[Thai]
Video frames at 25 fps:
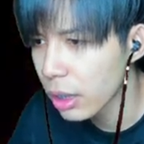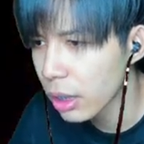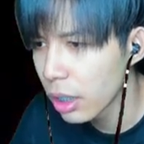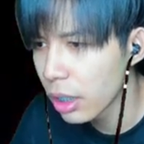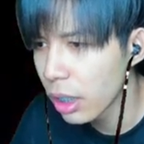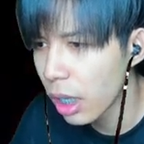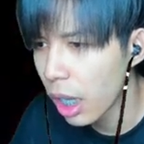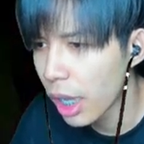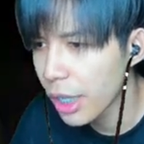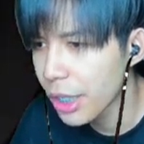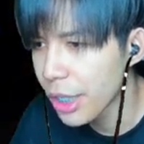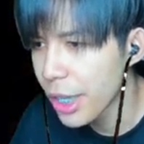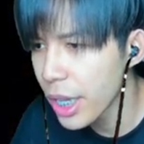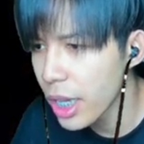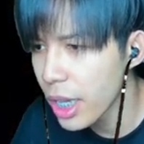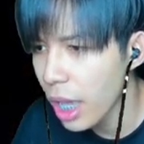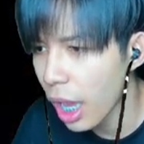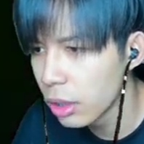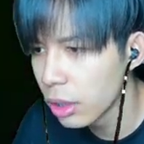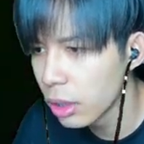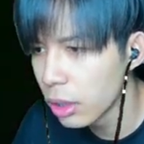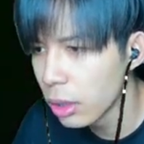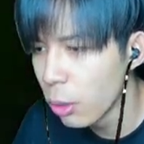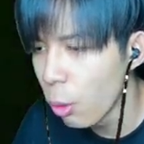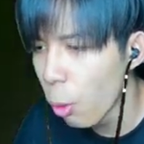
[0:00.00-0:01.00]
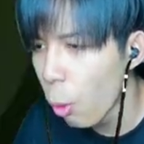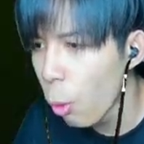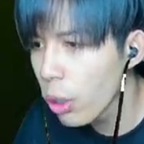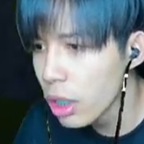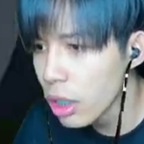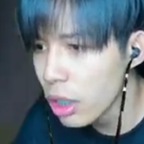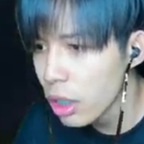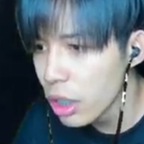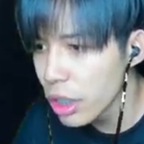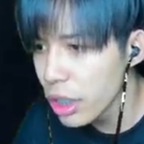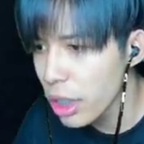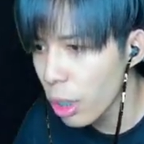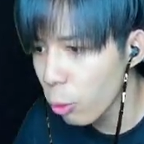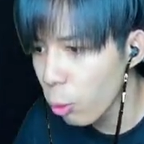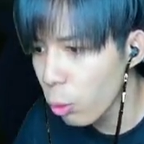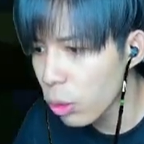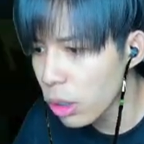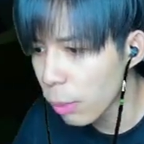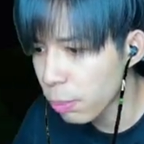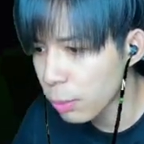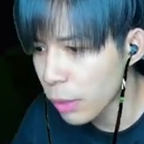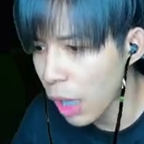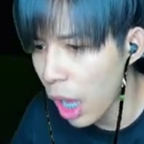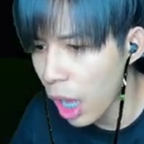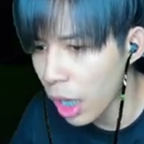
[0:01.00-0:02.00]
ไอ้ เหี้ยอุ้ยเหี้ยกู
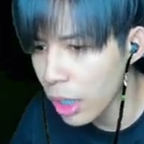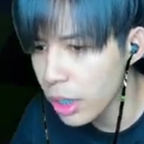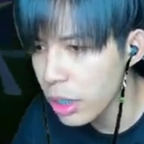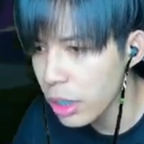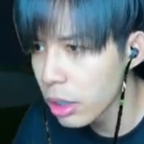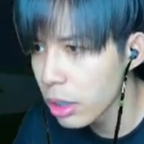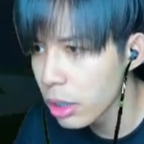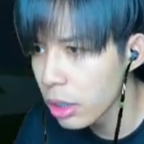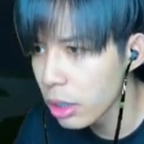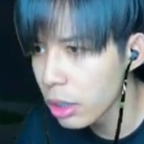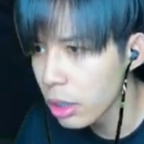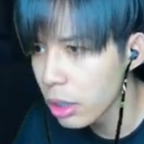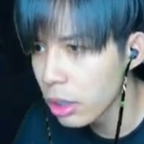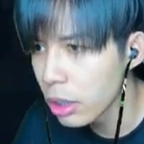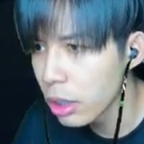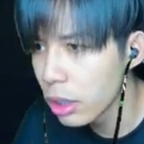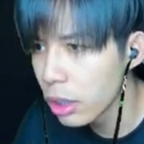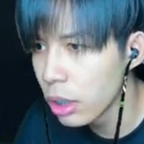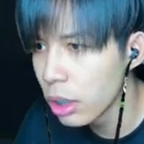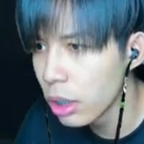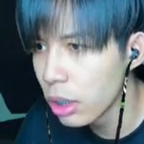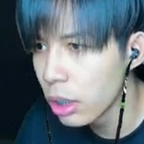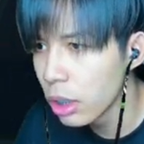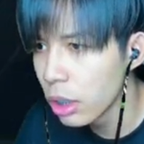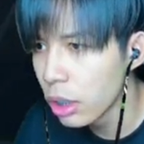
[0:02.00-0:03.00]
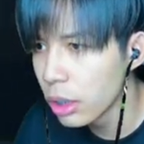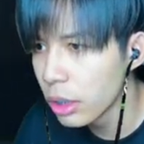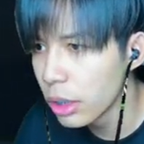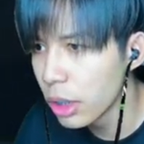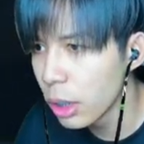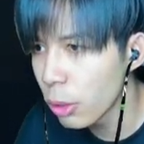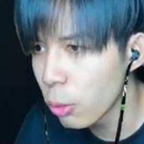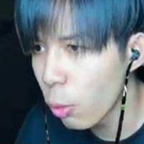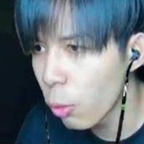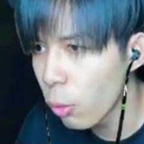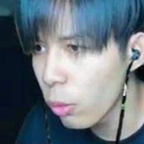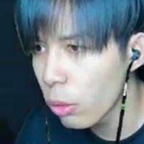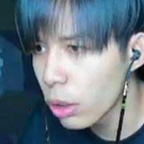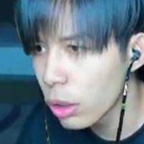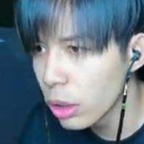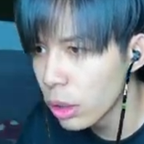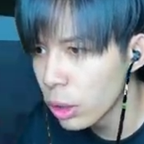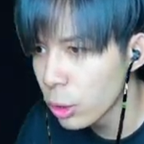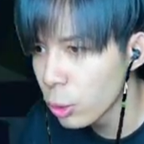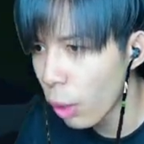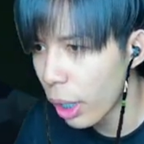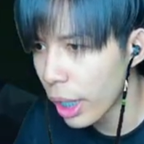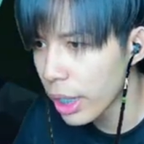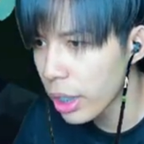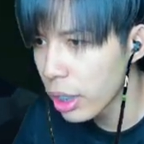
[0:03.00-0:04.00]
เกือบตายดึงกูสวย